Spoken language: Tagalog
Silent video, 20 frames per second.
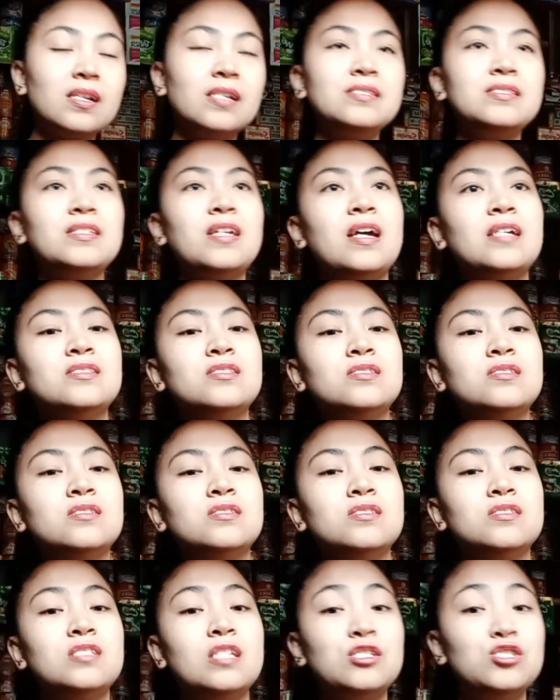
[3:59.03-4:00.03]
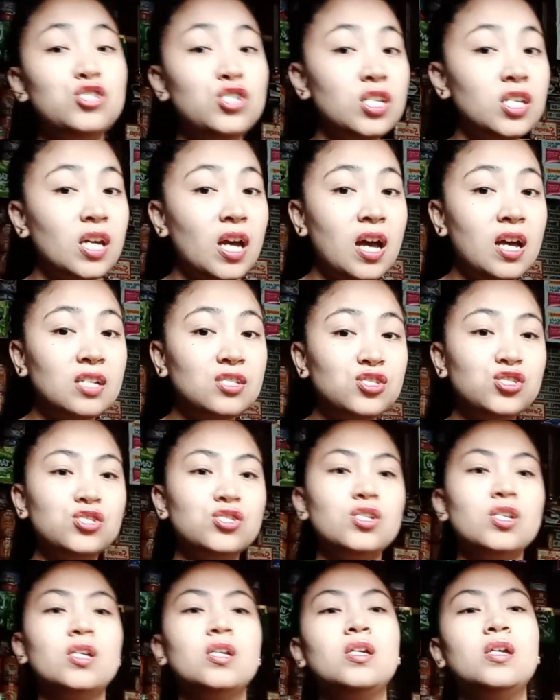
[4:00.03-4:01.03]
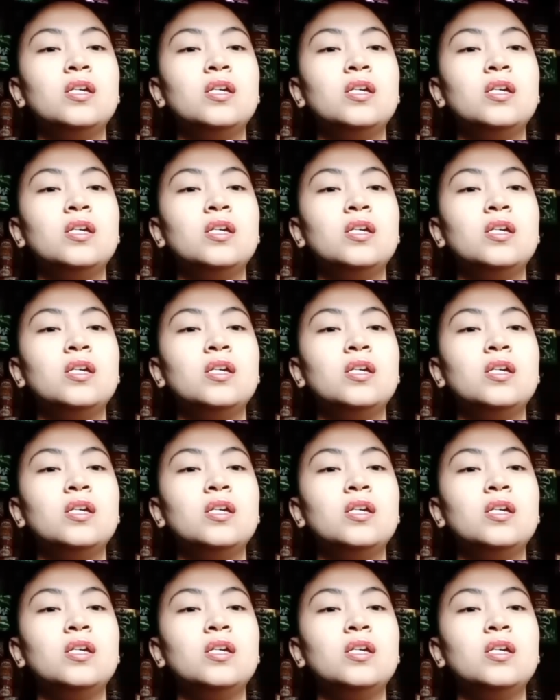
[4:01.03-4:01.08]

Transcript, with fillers: ganyan, sa Gcash,